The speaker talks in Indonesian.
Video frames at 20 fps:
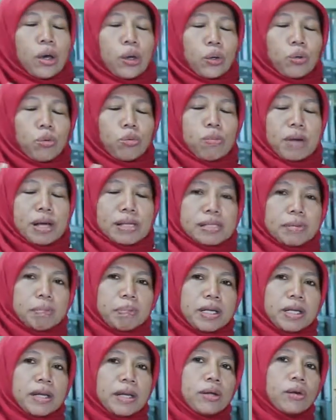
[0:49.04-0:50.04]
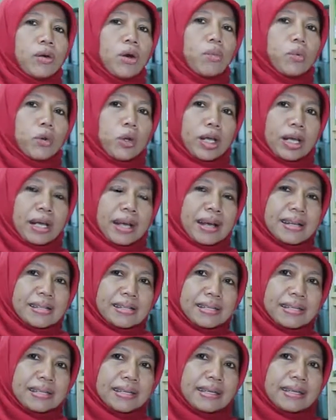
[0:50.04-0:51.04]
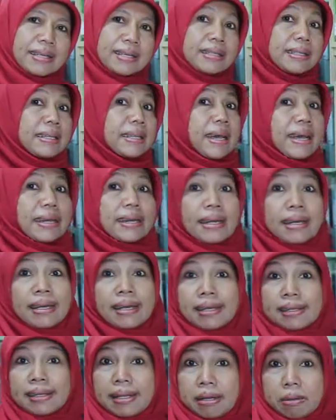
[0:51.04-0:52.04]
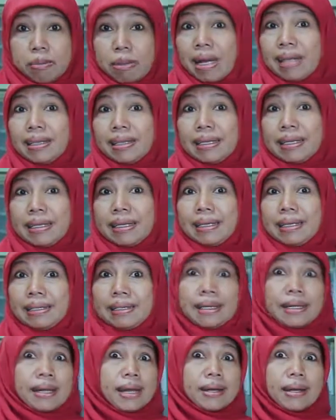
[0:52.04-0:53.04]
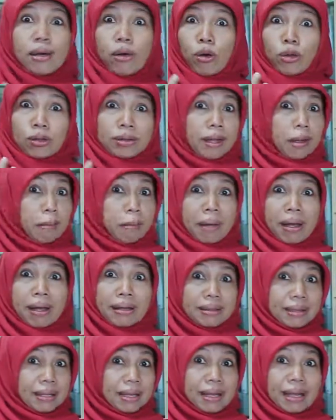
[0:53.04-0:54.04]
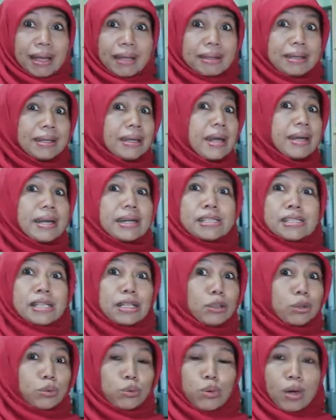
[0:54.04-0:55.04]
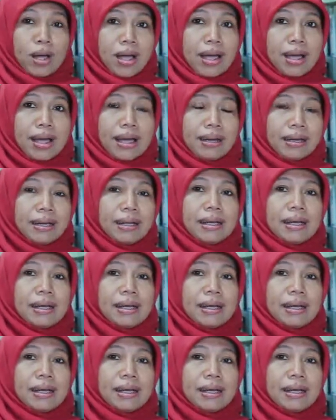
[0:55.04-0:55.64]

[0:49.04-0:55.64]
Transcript: rumah sepi dari komunikasi, tidak ada ikatan batin, tidak ada kontak mata, tidak ada sentuhan.